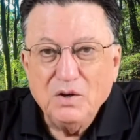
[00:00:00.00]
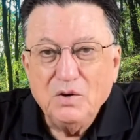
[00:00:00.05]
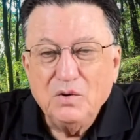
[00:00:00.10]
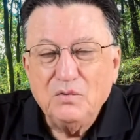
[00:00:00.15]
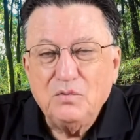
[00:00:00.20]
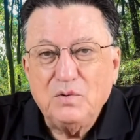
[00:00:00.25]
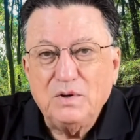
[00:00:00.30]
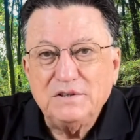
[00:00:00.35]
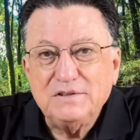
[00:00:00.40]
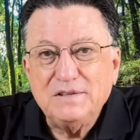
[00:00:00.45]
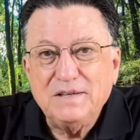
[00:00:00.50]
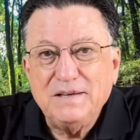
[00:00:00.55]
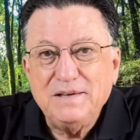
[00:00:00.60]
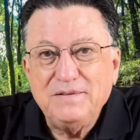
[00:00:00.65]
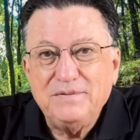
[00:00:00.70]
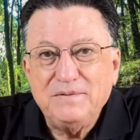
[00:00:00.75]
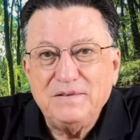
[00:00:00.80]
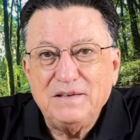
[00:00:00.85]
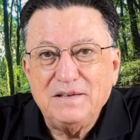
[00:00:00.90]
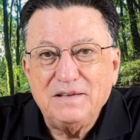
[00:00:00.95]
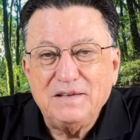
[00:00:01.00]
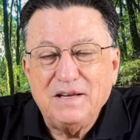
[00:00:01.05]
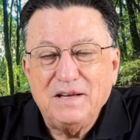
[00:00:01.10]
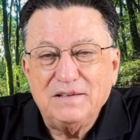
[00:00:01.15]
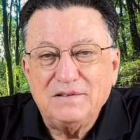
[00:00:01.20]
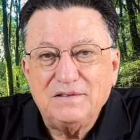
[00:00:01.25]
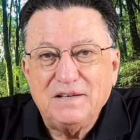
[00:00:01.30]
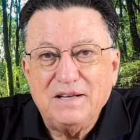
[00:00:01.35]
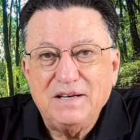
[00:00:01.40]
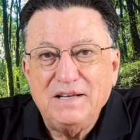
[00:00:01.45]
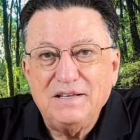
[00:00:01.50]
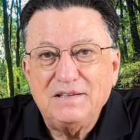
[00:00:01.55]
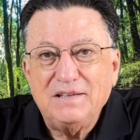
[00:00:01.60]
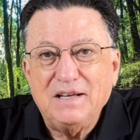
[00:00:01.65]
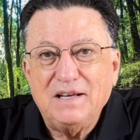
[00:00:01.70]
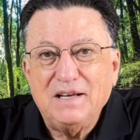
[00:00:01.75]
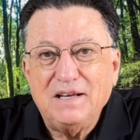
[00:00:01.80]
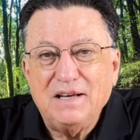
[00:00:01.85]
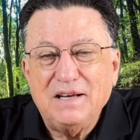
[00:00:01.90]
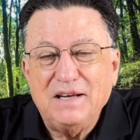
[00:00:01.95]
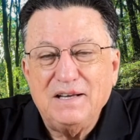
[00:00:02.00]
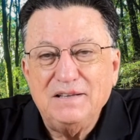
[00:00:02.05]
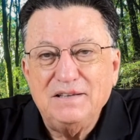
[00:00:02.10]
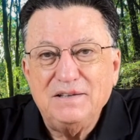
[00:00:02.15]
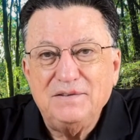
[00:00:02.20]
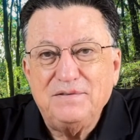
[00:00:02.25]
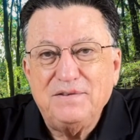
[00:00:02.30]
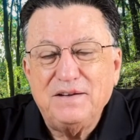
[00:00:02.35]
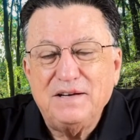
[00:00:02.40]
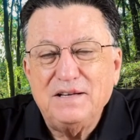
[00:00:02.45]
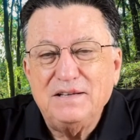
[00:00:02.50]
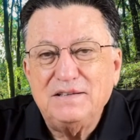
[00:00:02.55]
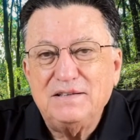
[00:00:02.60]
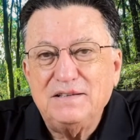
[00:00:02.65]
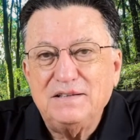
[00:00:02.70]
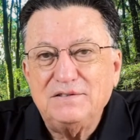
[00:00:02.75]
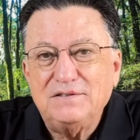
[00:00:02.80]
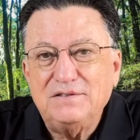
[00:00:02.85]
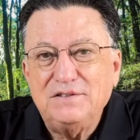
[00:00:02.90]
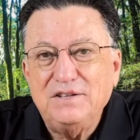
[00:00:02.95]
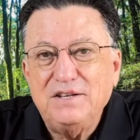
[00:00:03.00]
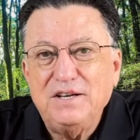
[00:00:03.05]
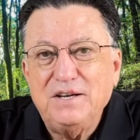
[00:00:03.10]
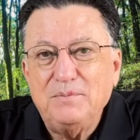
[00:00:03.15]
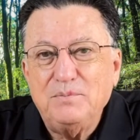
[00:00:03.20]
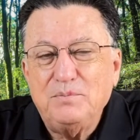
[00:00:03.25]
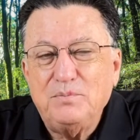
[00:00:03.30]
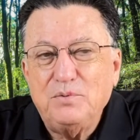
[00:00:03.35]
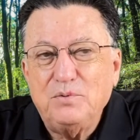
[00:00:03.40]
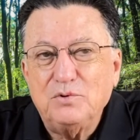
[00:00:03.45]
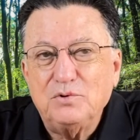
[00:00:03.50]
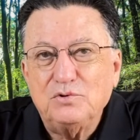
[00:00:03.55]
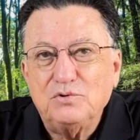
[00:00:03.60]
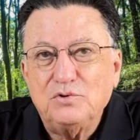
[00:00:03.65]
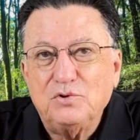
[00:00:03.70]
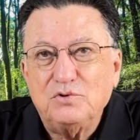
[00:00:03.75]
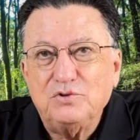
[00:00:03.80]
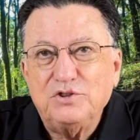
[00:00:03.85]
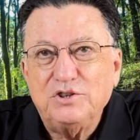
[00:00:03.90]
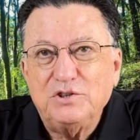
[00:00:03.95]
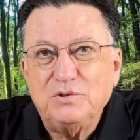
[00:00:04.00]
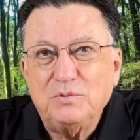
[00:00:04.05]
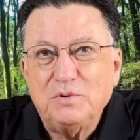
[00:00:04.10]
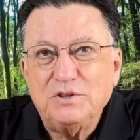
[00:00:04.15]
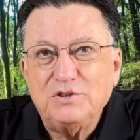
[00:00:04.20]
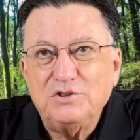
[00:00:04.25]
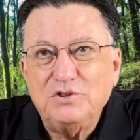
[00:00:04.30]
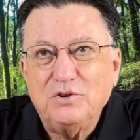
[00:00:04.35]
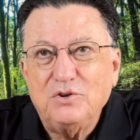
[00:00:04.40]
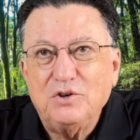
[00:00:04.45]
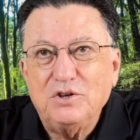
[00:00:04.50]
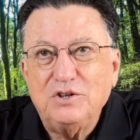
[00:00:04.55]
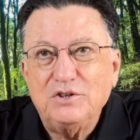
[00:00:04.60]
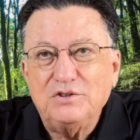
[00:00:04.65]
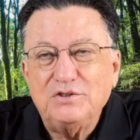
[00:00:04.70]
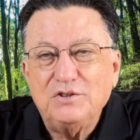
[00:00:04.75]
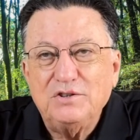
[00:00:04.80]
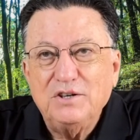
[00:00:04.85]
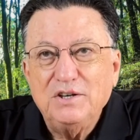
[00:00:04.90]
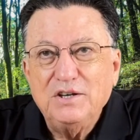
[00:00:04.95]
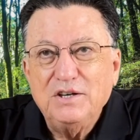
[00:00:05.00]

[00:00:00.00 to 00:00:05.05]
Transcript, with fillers: fue escrita en diferentes tiempos o situaciones